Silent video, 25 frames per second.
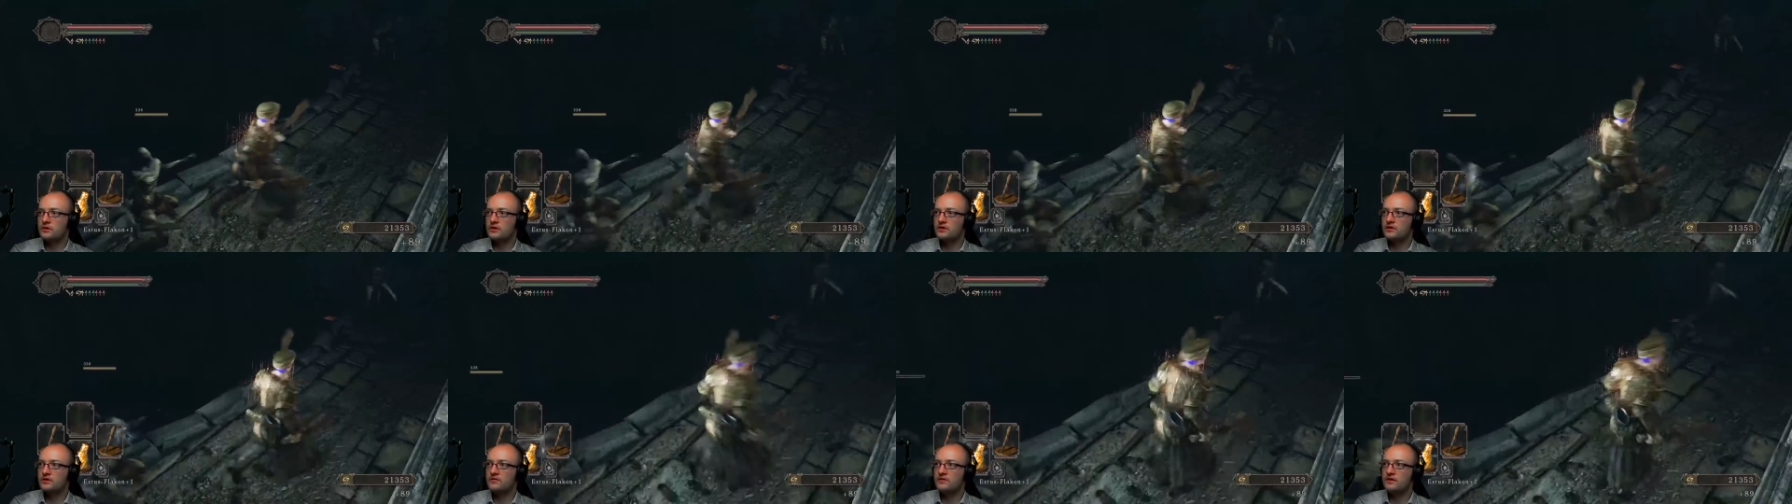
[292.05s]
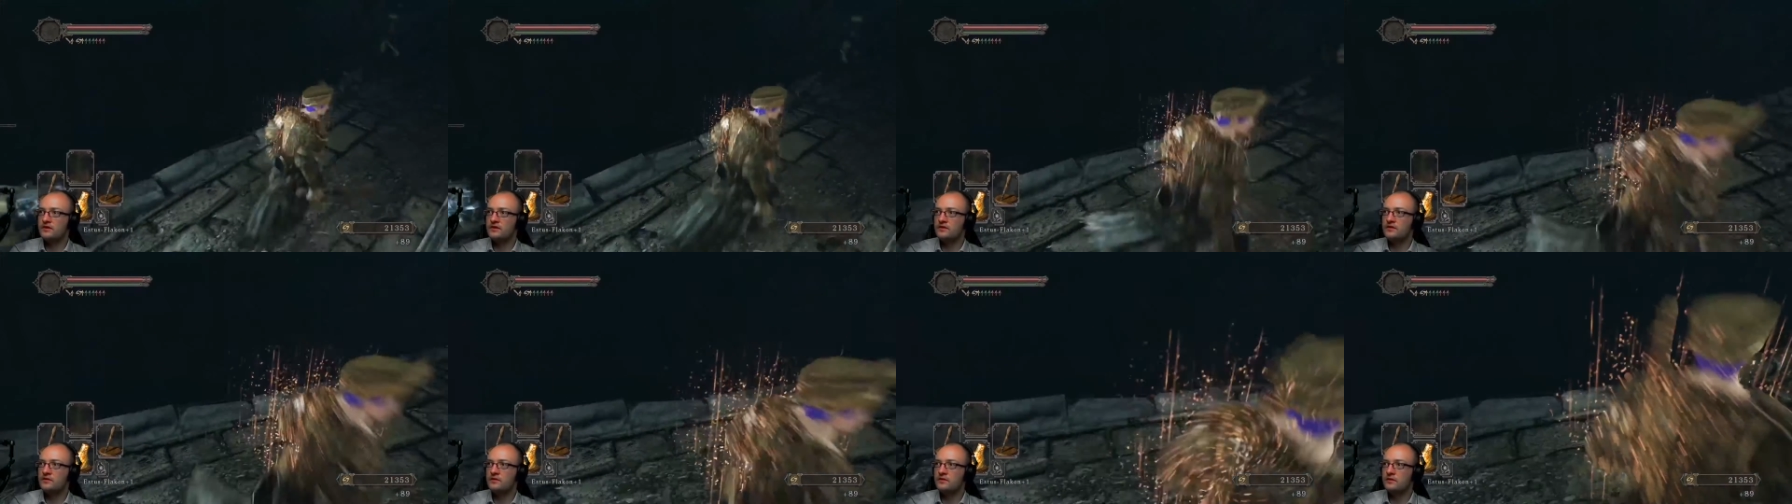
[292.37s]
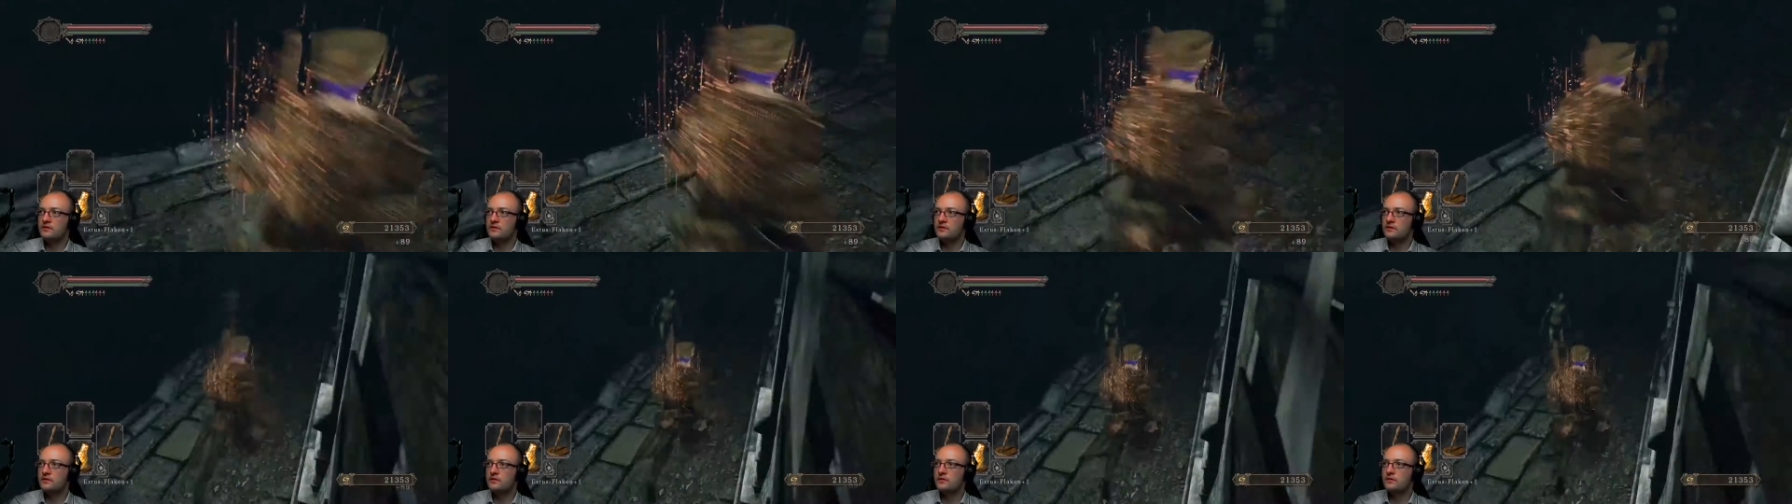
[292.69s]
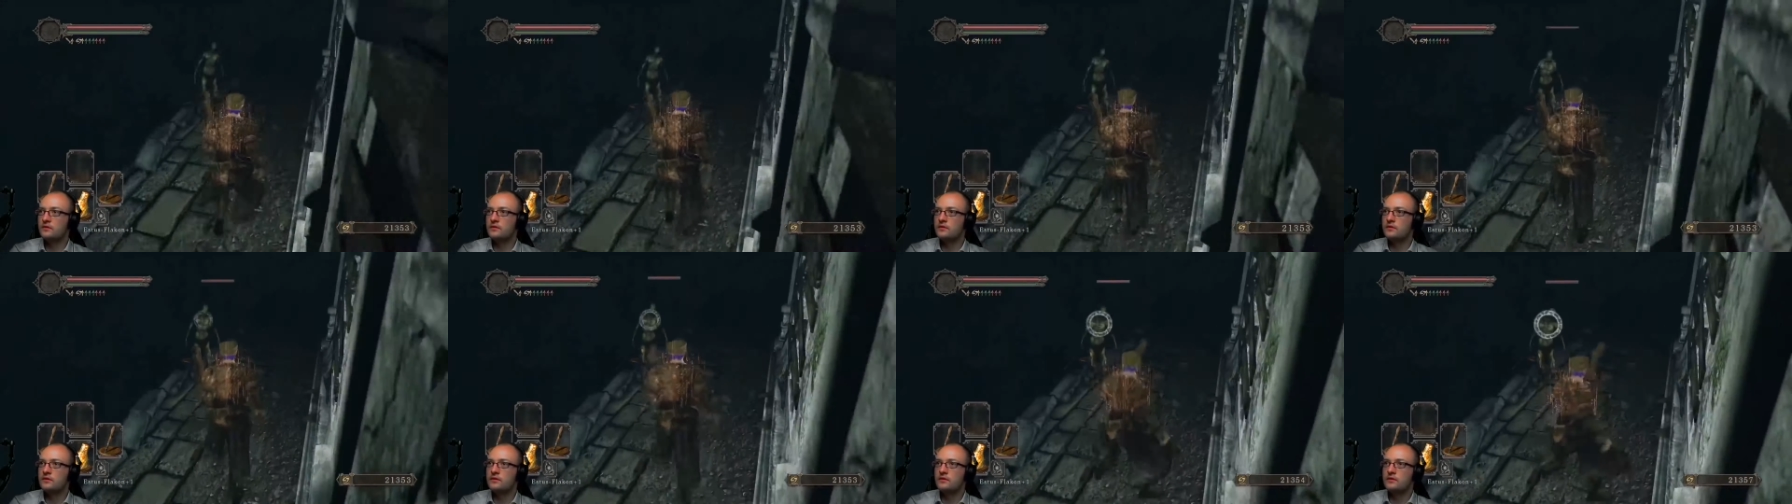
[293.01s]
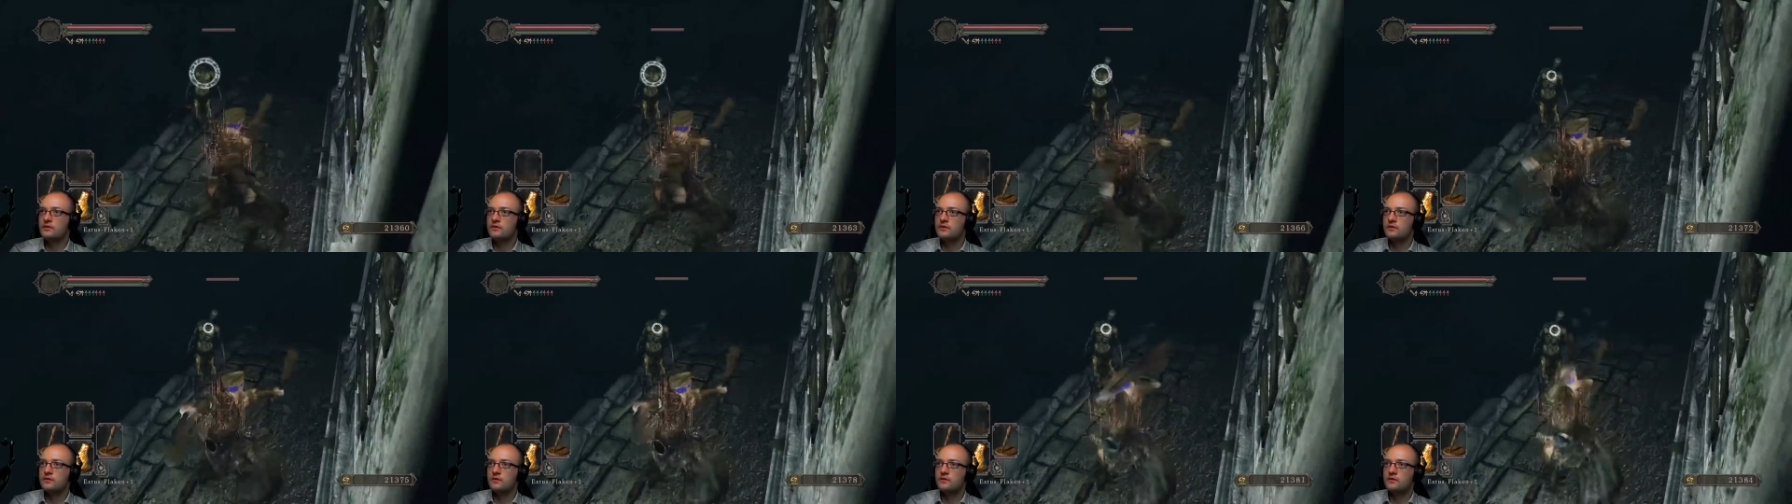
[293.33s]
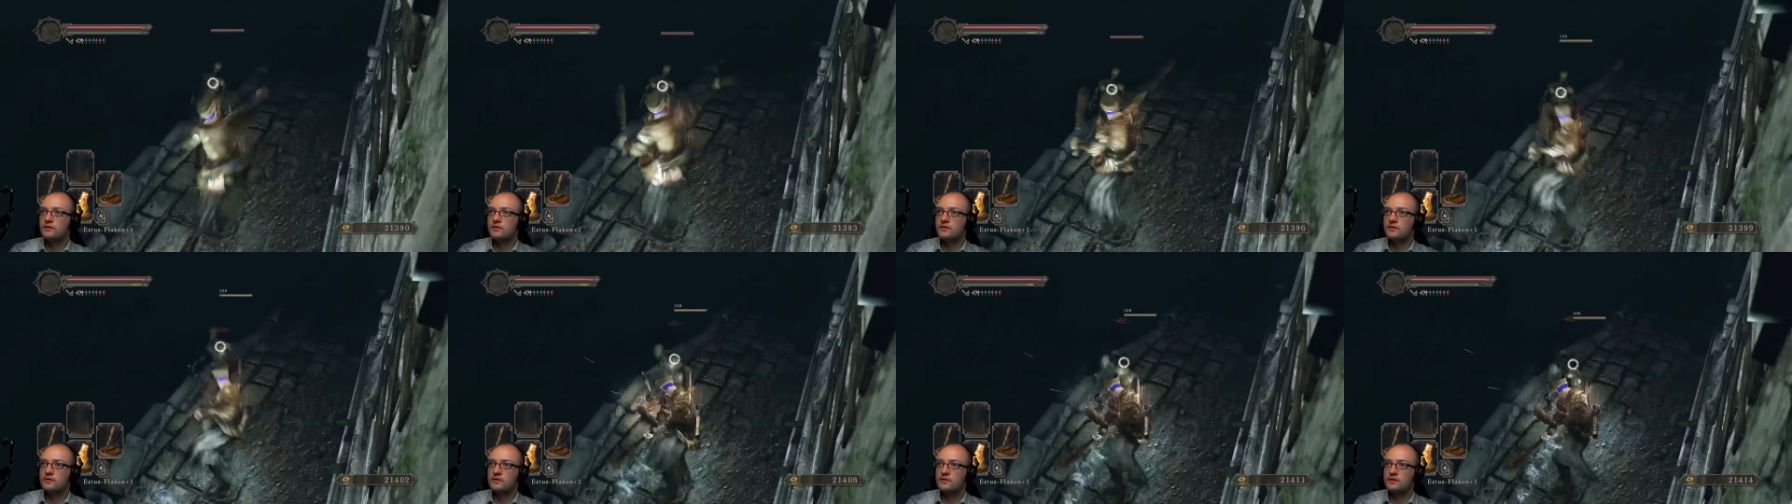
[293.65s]
Gegen welchen
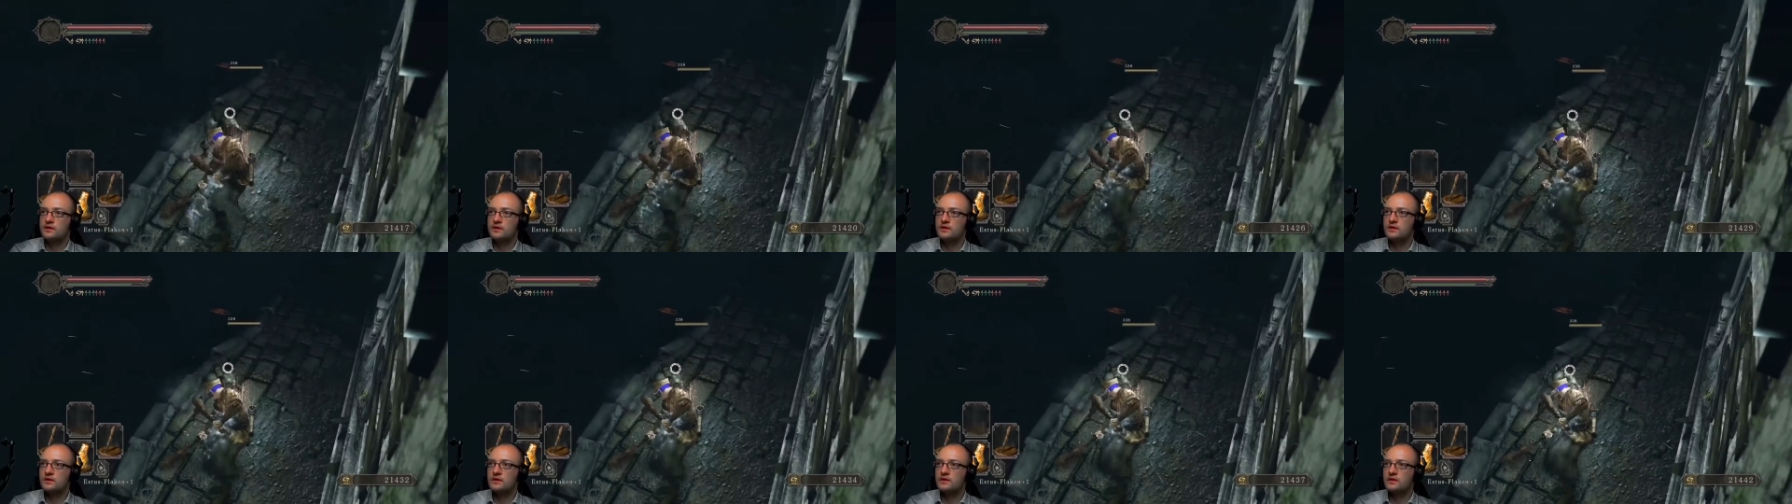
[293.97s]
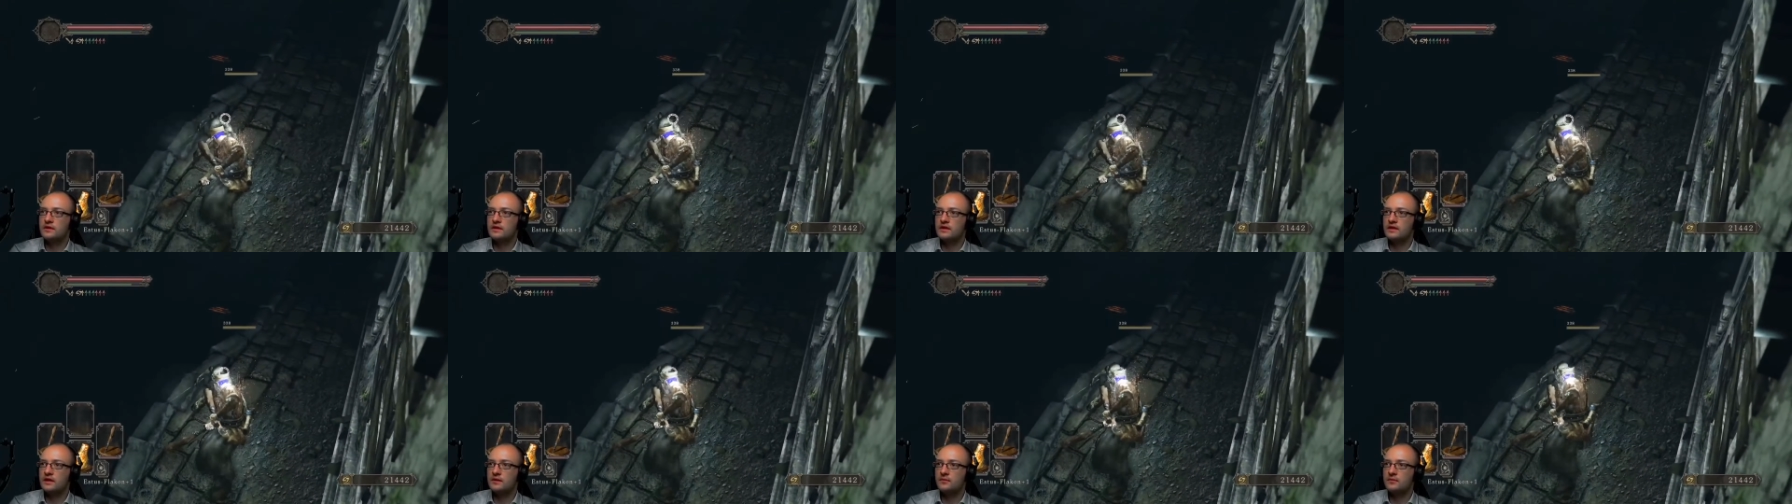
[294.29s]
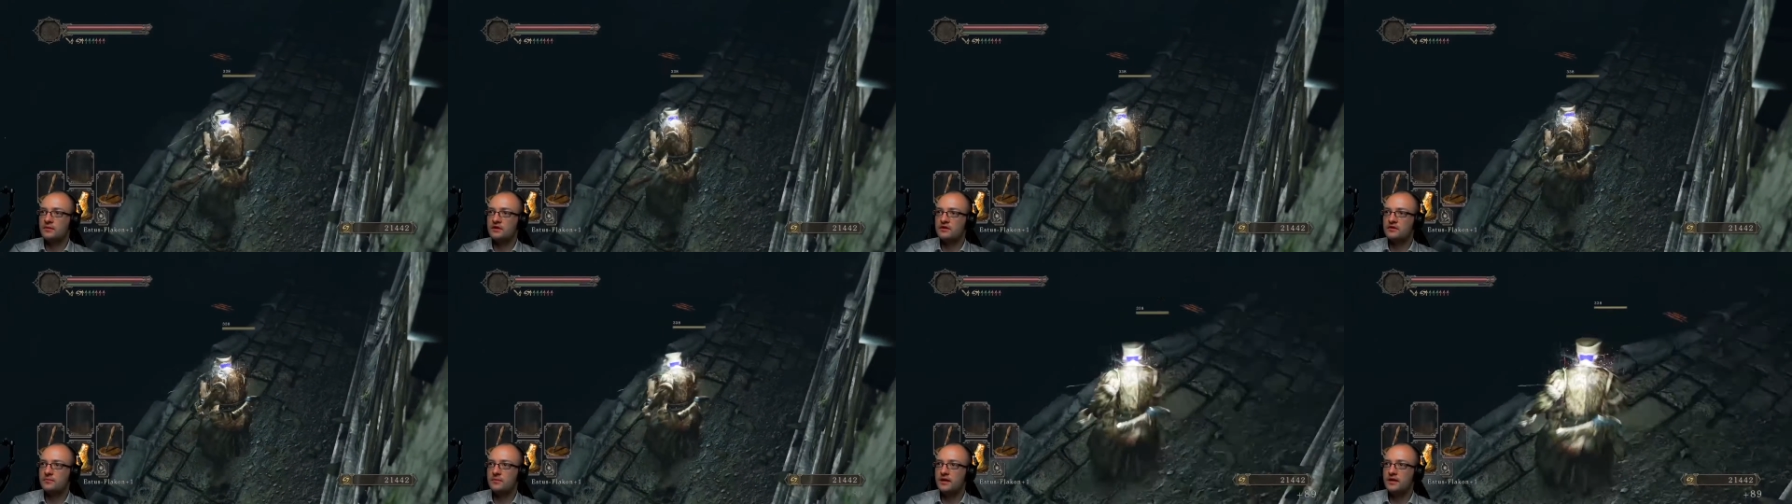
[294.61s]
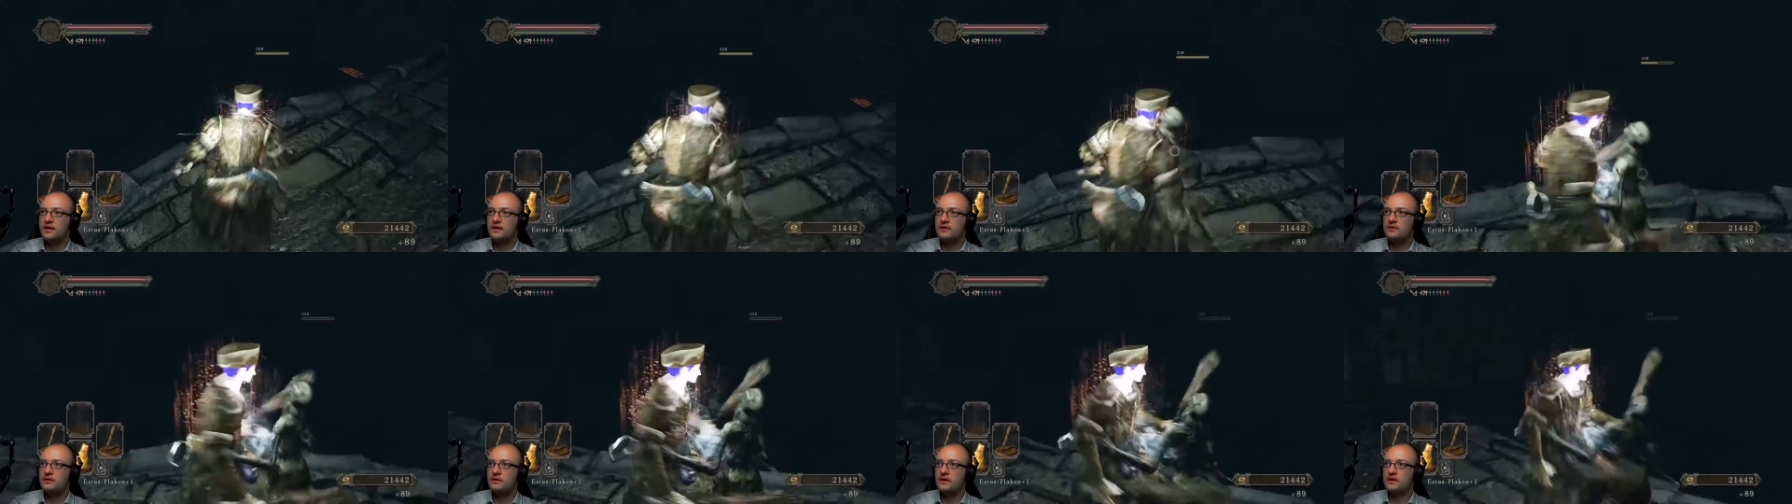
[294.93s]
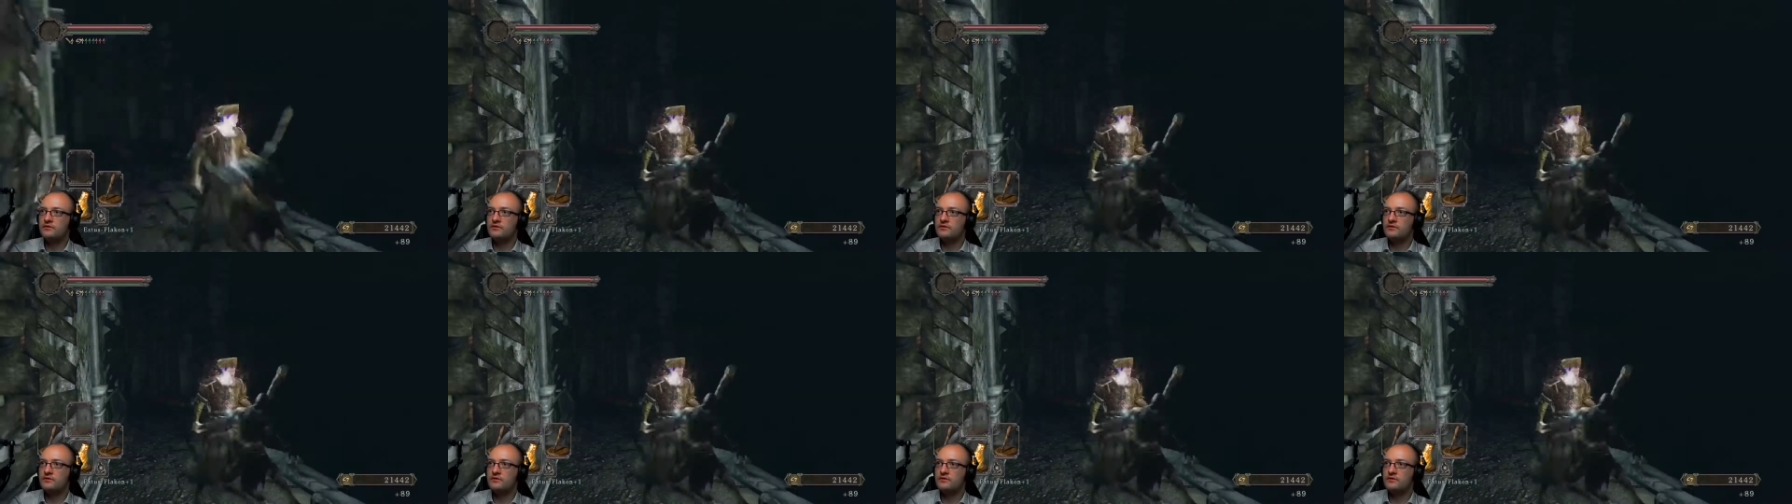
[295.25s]
äh, Ring, aber ich meine...